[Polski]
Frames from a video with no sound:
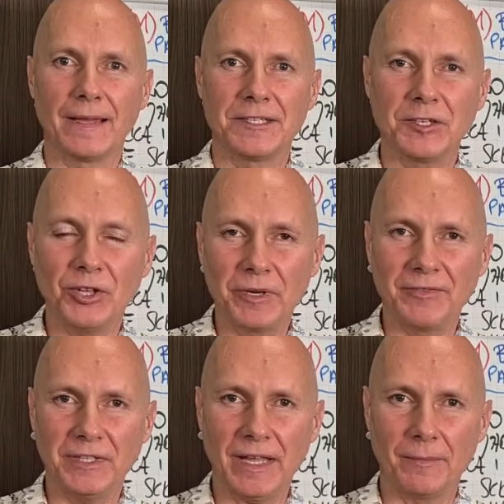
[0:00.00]
Dzień dobry,
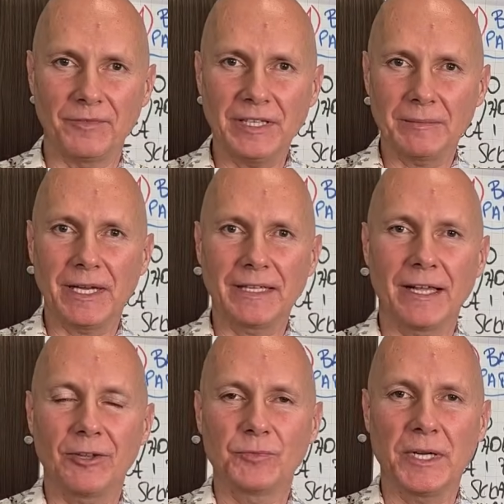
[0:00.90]
witam. Witam na
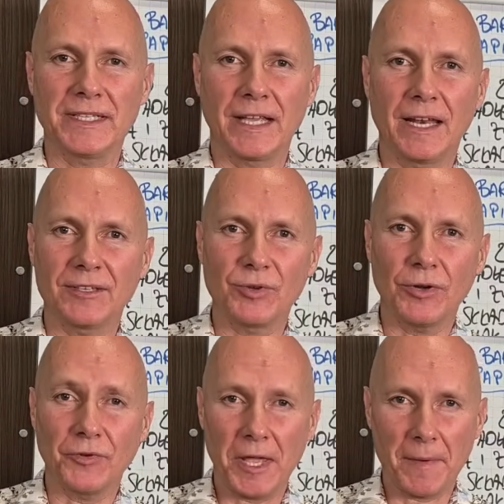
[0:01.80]
kanale Odmładzanie na
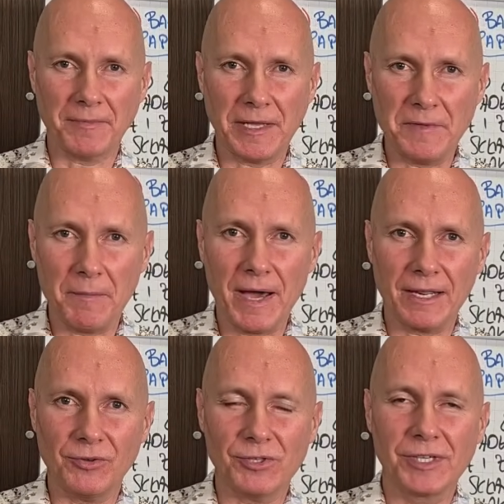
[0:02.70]
Surowo. Ja mam na imię
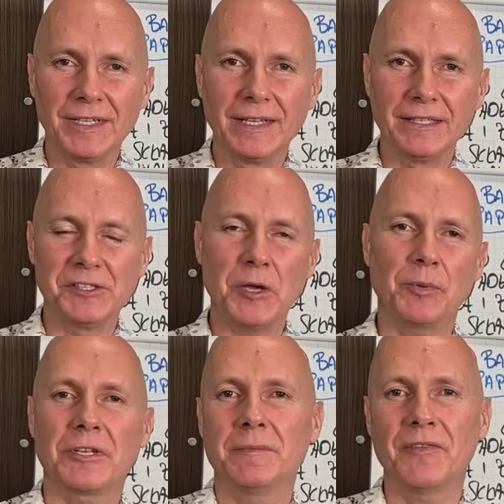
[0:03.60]
Mariusz. Dzisiaj
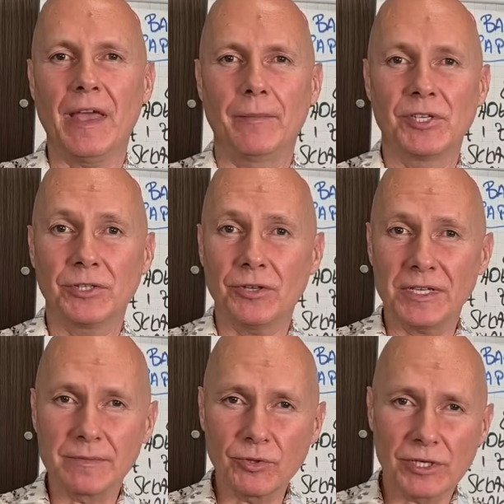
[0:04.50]
porozmawiamy, czy to
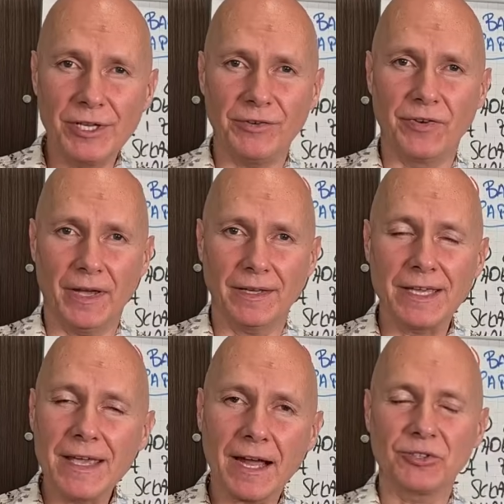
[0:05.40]
jest możliwe
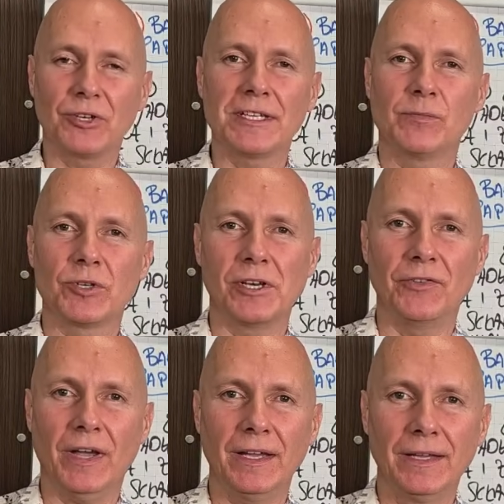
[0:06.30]
i jak to jest
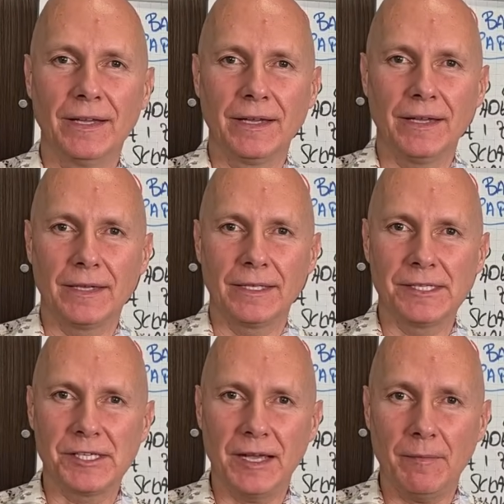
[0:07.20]
możliwe,
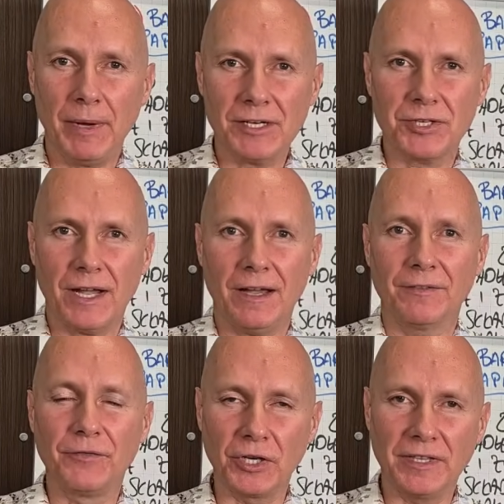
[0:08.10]
że paczka
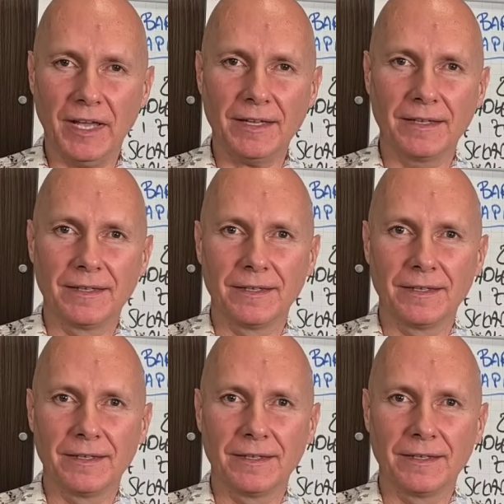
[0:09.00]
frytek,